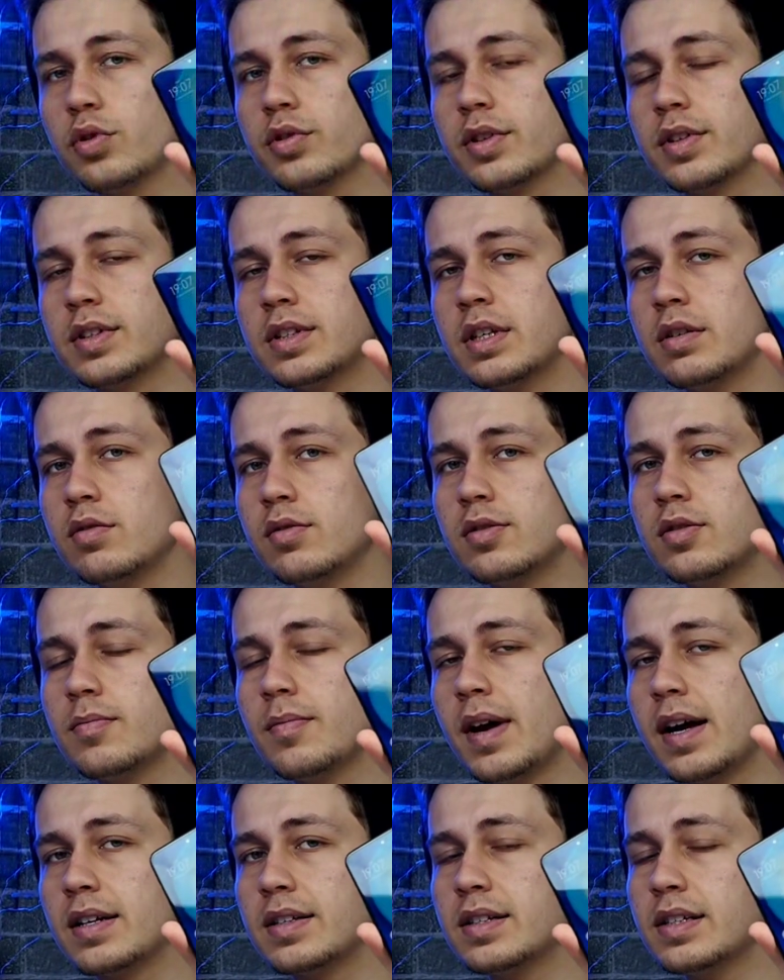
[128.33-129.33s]
Pro'da ise
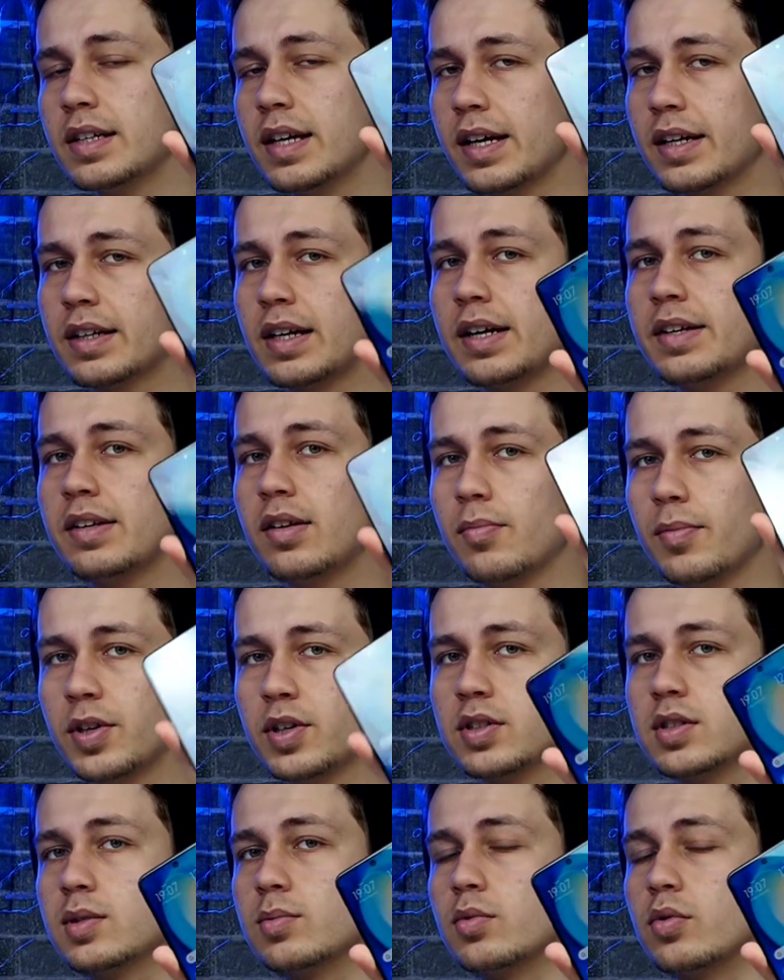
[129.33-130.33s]
120 Hz'lik ekran yenileme
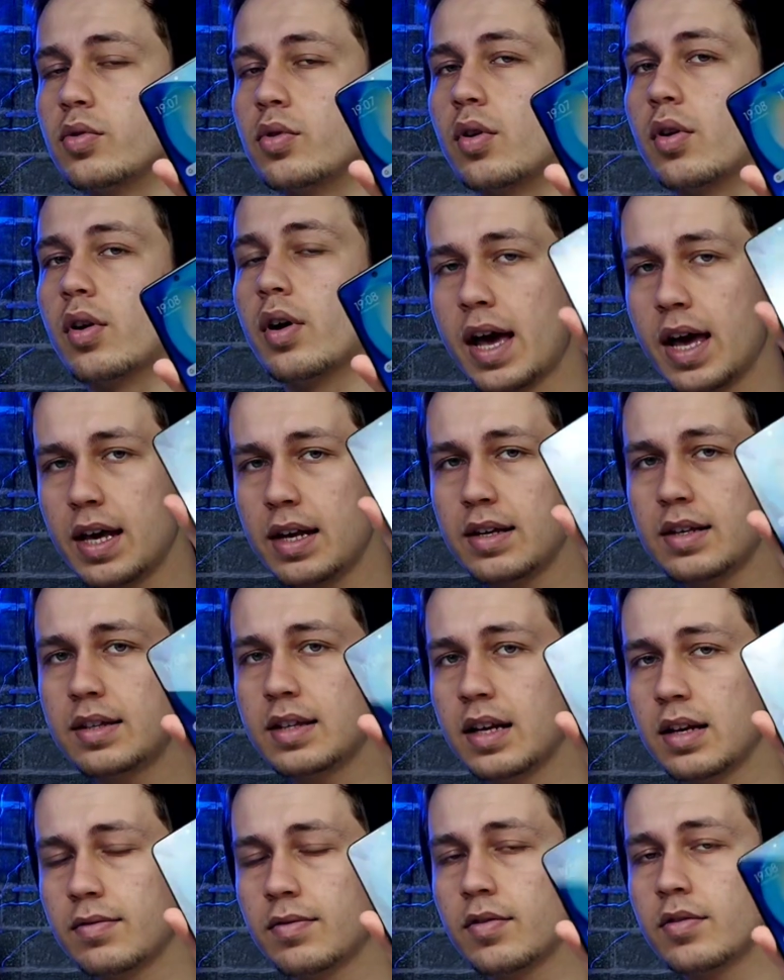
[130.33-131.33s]
hızı bulunuyor. Her iki
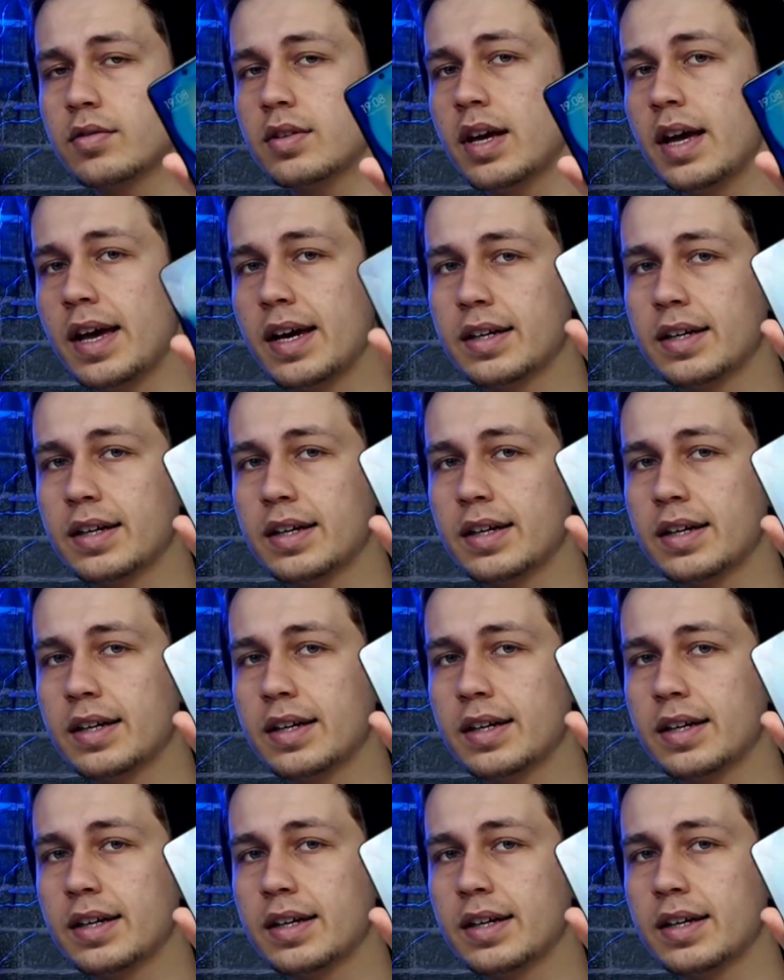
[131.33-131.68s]
telefonun da